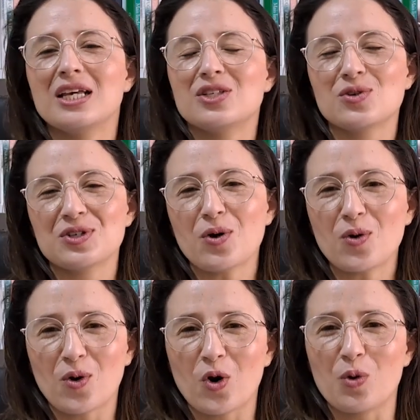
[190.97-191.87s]
E se o seu
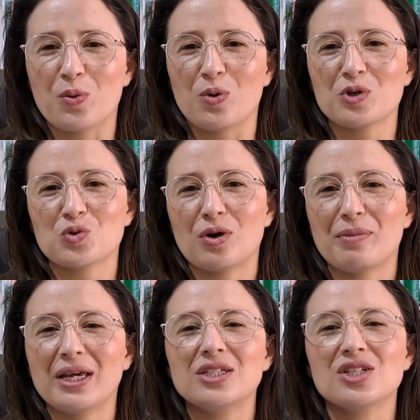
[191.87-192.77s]
corpo ou sua
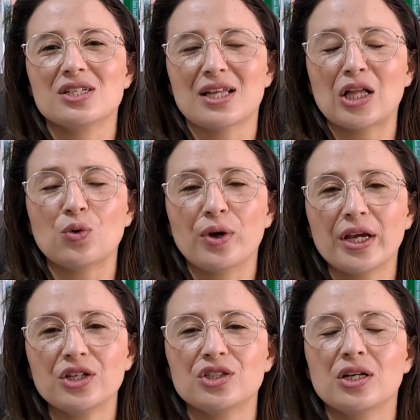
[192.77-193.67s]
mente está
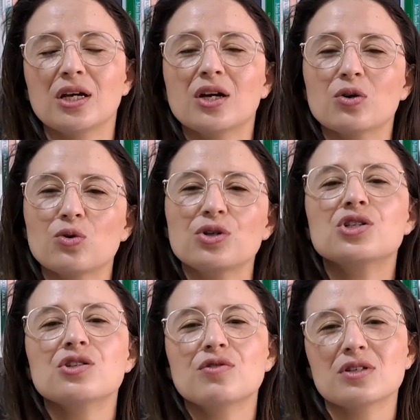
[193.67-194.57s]
doente,
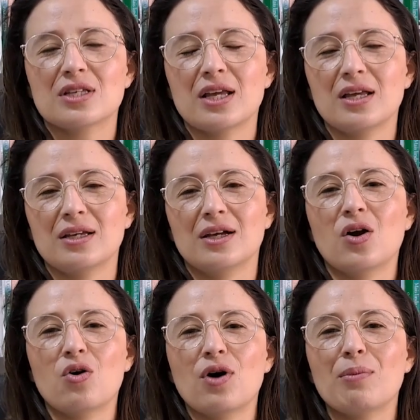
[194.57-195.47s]
cuide de você
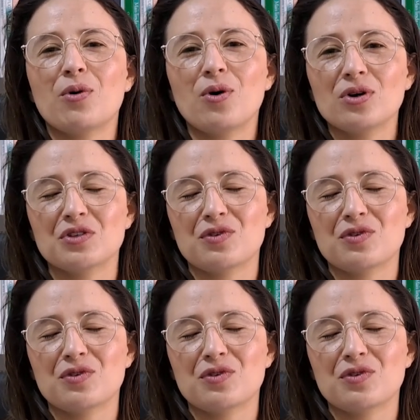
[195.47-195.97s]
com amor.